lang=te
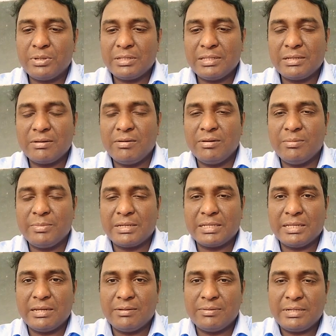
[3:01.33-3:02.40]
పొడ దగ్గరలో
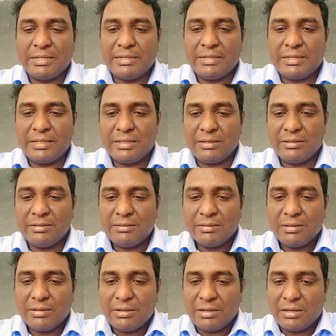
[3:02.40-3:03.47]
మనకి ఎలా ఉంటాయంటే
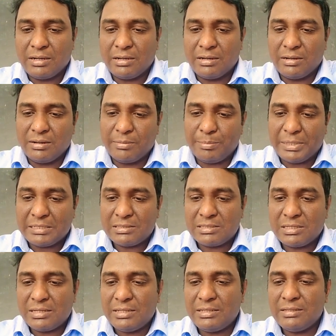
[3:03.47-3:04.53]

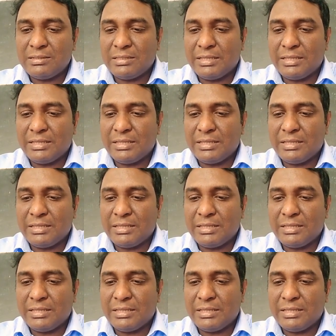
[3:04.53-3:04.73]
పచ్చని